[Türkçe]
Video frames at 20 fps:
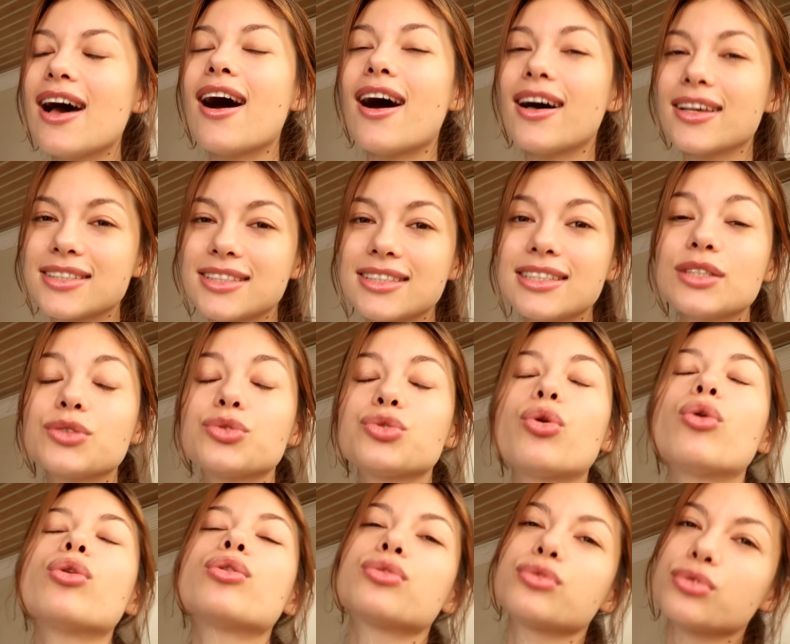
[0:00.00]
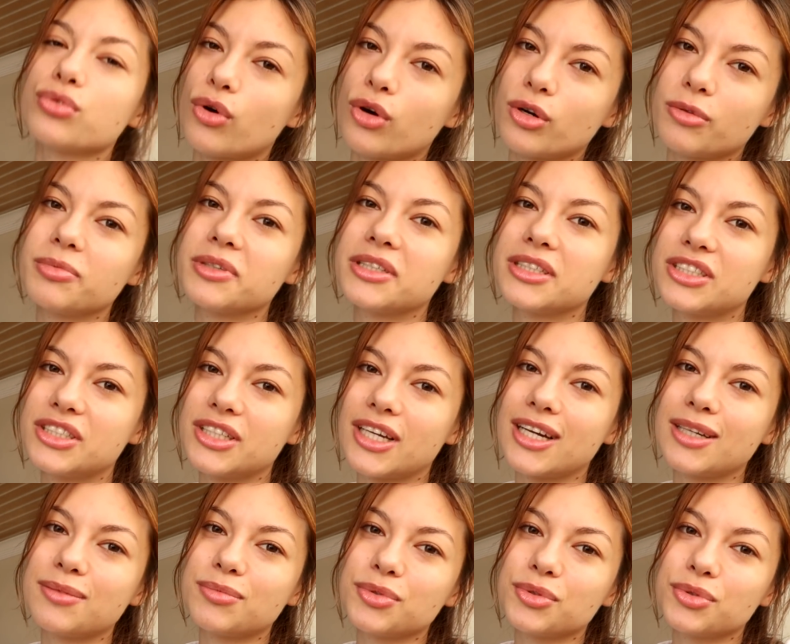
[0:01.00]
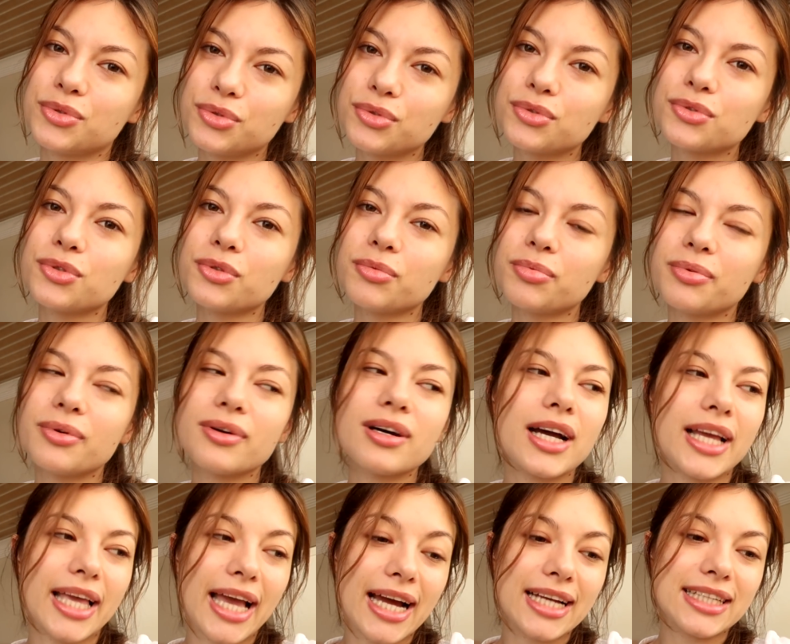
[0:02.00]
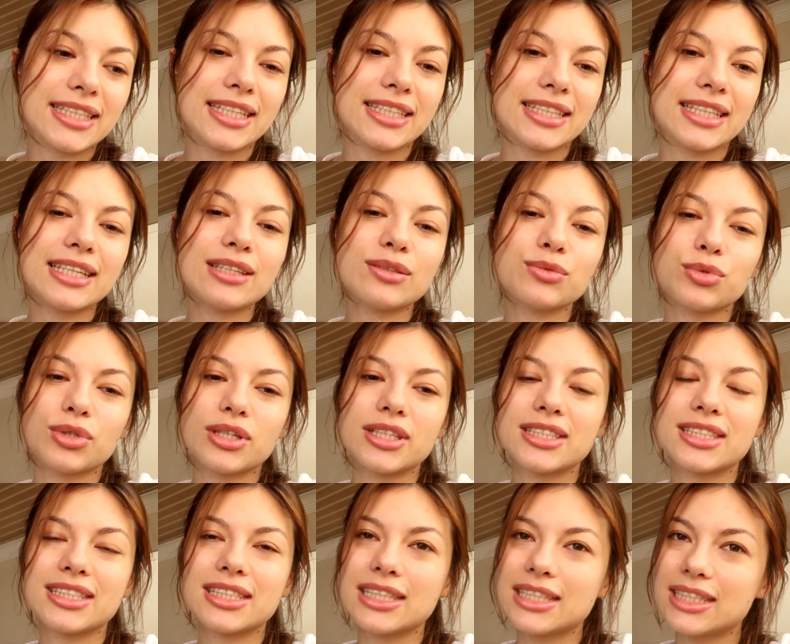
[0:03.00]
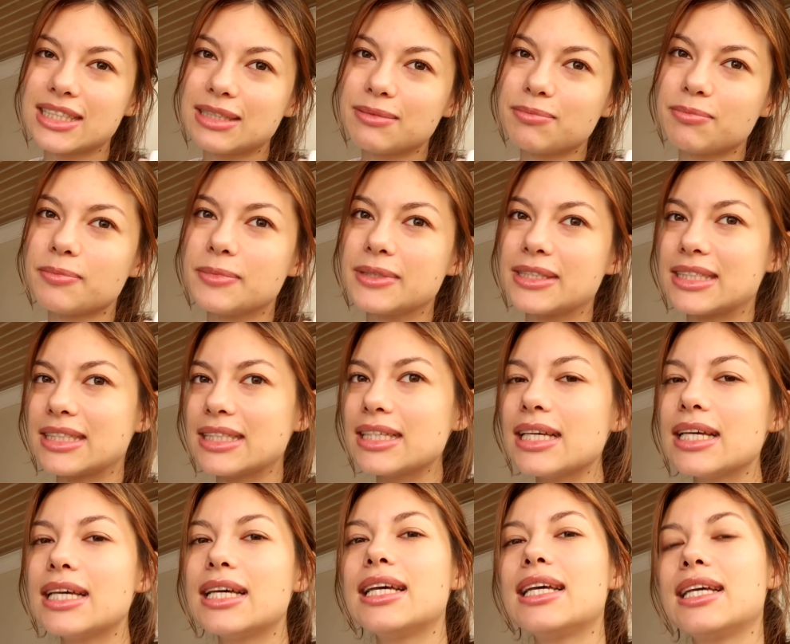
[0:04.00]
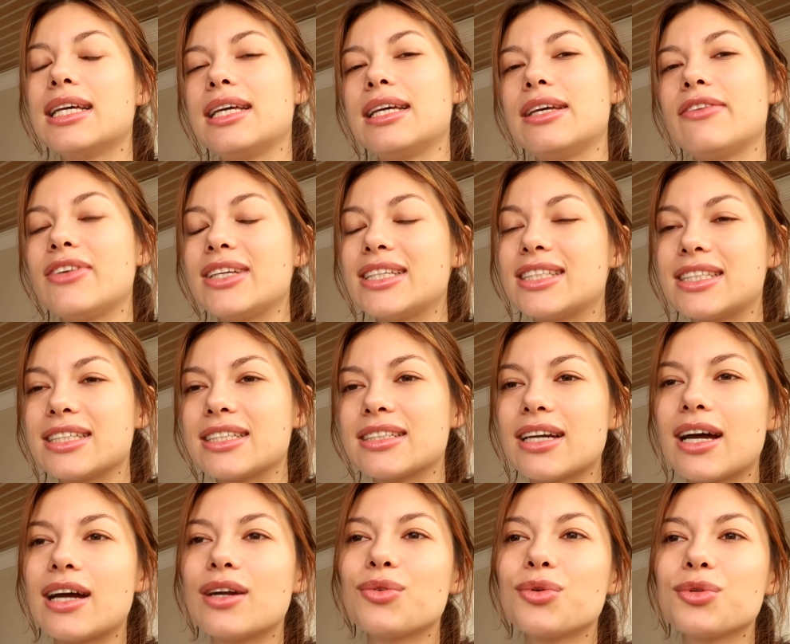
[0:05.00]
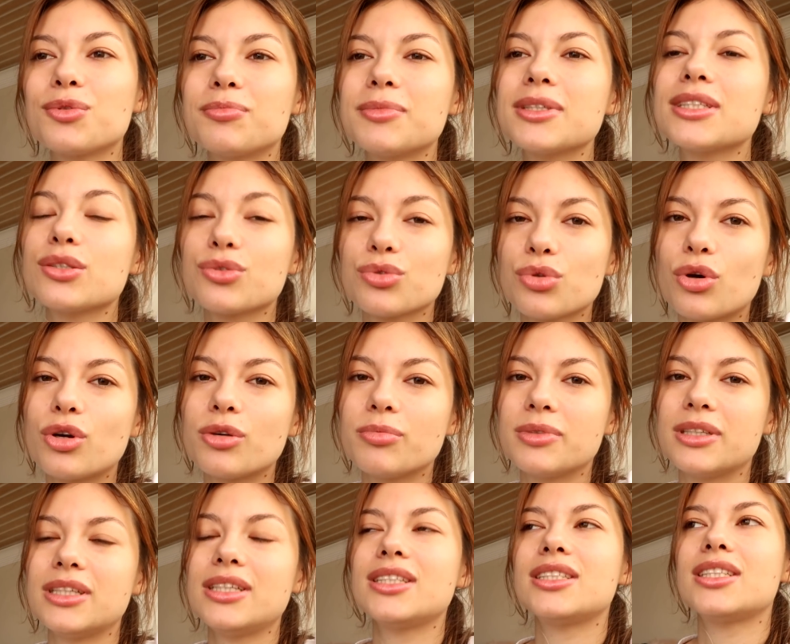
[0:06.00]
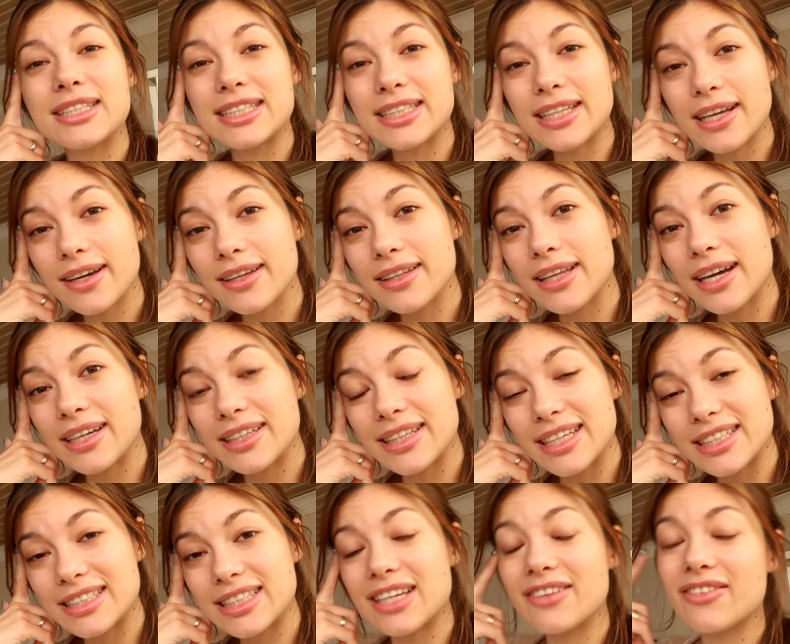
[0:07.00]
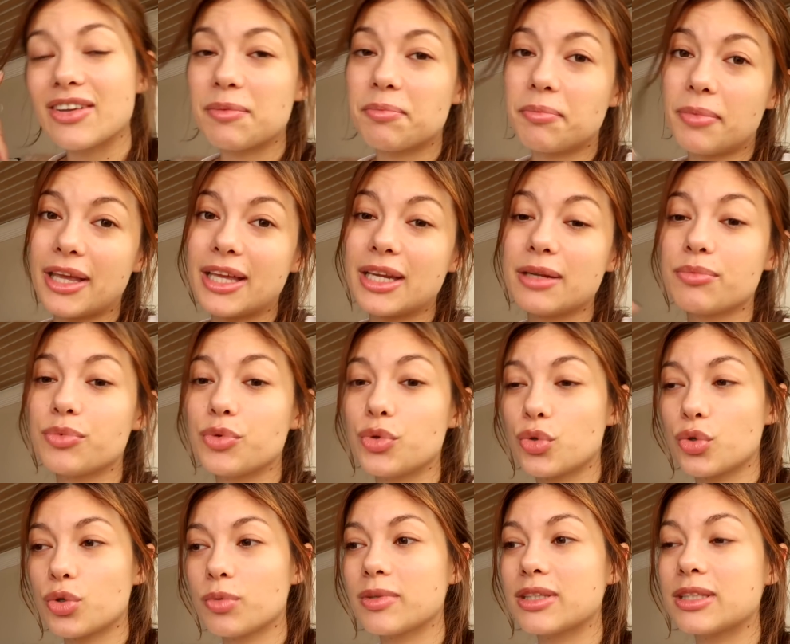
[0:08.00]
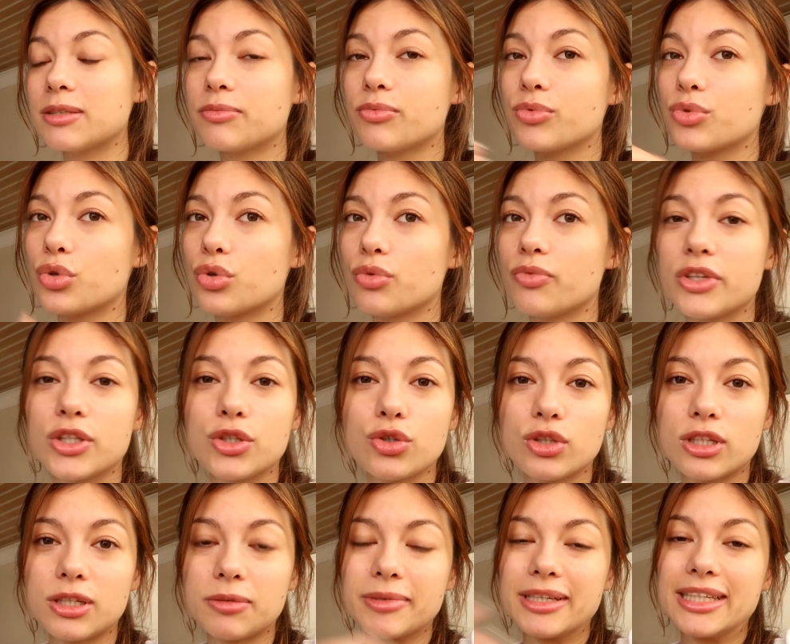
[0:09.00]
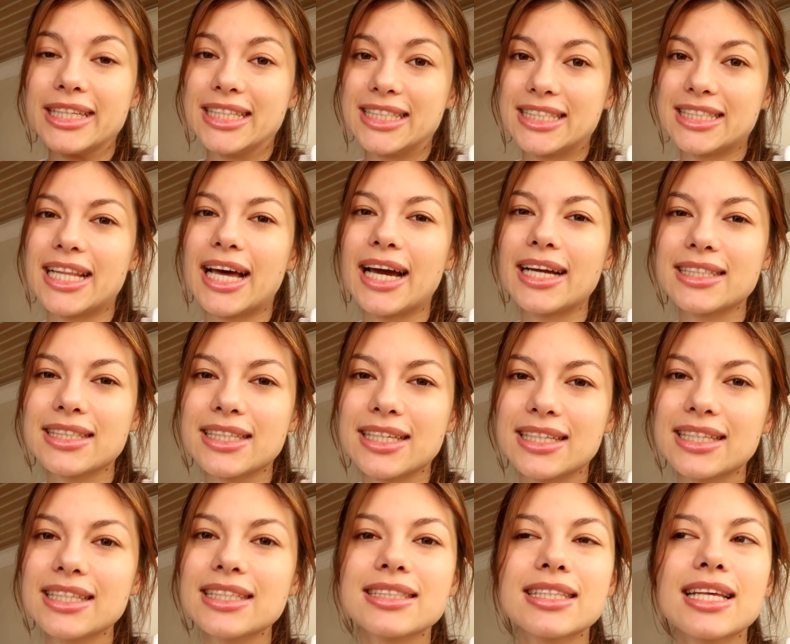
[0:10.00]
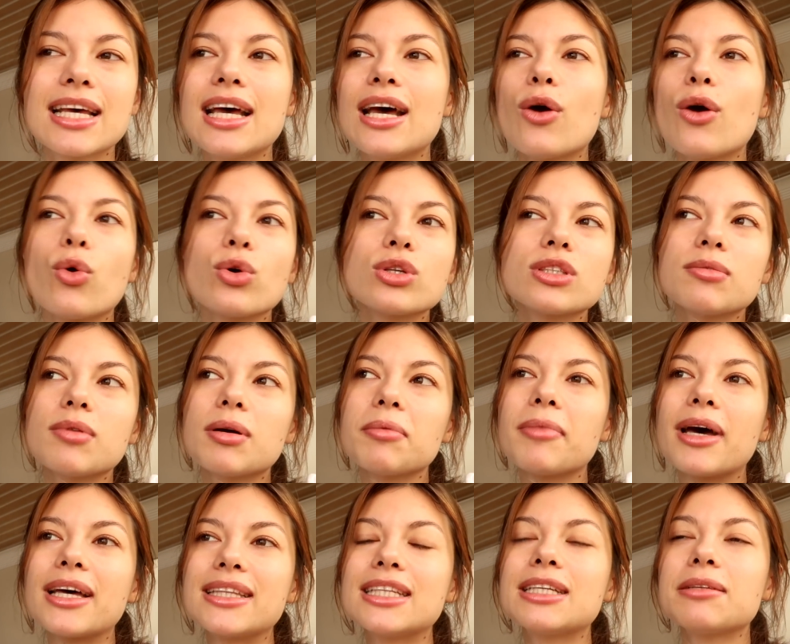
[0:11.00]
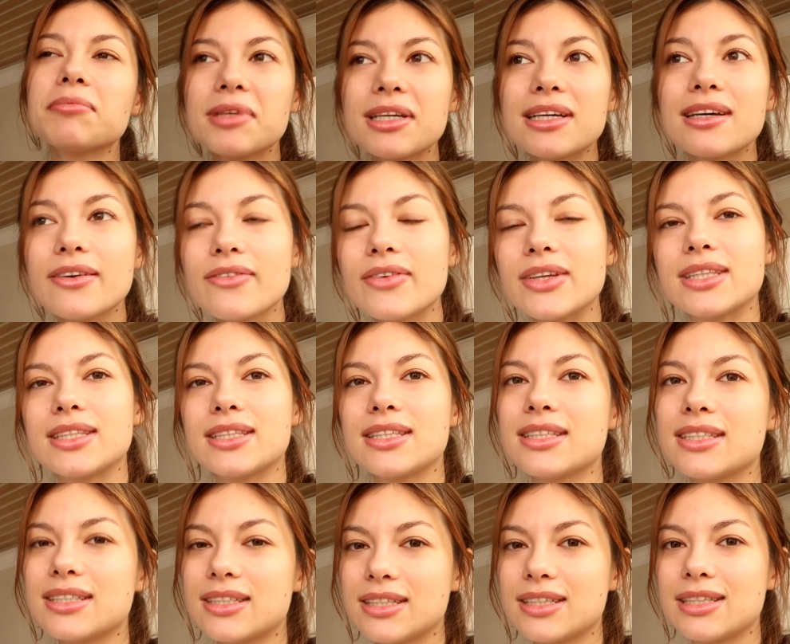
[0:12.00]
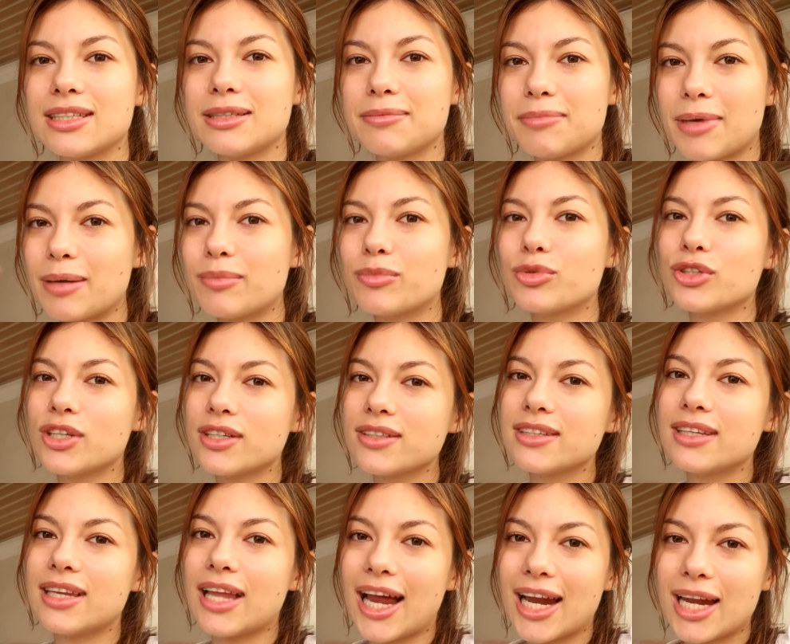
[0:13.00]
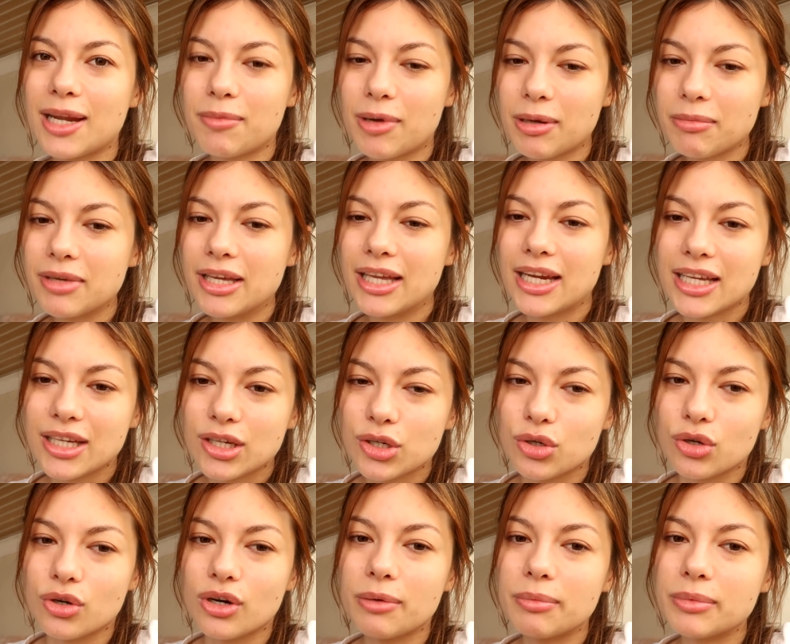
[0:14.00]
Aslında çok zor bir iş yani bu YouTube gerçekten uğraşılması e, ve istikrarlı olması zor bir iş. Siz ne kadar destek verip beğenip yorum atıp videolarımı hani izlerseniz o zaman ben derim ki ha evet e, ben buradan ilerlemem gerekiyor.